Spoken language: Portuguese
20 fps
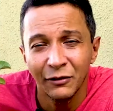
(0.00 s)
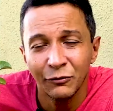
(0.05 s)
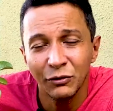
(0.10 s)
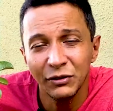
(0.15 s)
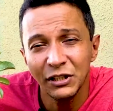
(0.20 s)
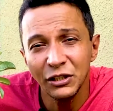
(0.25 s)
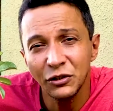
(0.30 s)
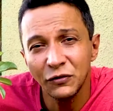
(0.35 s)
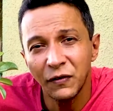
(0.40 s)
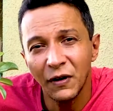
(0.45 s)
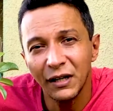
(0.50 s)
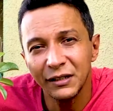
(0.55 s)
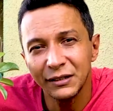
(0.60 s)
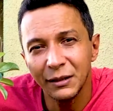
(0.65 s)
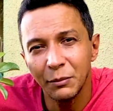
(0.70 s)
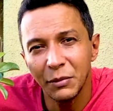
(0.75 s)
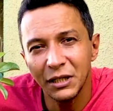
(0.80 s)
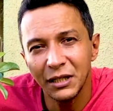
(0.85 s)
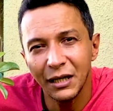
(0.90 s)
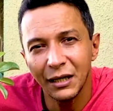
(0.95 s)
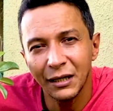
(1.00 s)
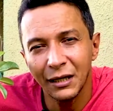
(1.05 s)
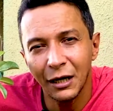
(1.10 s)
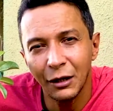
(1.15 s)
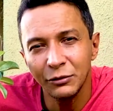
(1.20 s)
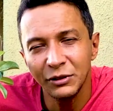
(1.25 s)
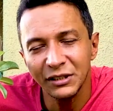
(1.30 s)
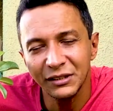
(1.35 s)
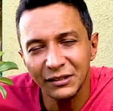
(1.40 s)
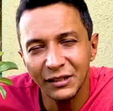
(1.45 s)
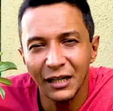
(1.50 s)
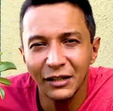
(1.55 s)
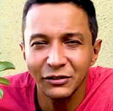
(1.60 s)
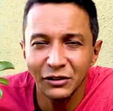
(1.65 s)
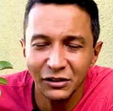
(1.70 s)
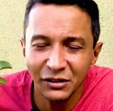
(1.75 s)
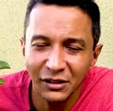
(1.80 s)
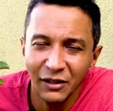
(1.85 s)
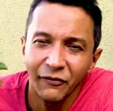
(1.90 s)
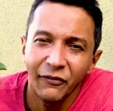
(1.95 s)
Quando a gente fala trabalhar caldex, a
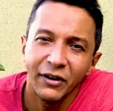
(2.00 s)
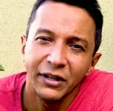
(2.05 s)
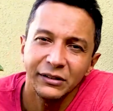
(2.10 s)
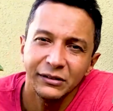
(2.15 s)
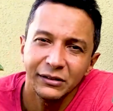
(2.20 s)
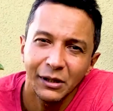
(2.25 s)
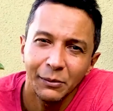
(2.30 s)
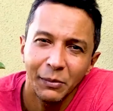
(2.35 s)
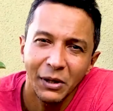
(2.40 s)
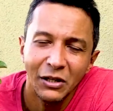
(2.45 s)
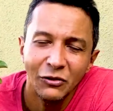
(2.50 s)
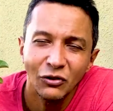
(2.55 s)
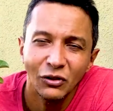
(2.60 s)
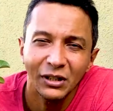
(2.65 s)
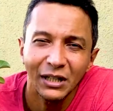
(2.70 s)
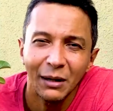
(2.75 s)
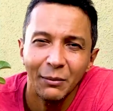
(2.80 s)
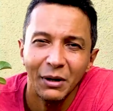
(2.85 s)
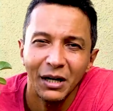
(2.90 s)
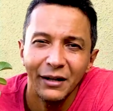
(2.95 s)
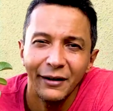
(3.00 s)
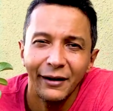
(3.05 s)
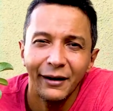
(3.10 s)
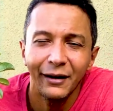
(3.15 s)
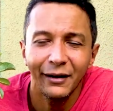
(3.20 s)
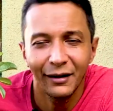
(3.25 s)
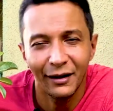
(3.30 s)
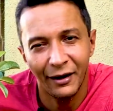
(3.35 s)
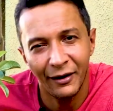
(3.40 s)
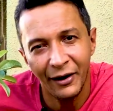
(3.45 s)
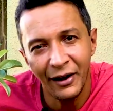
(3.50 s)
gente está falando também de trabalhar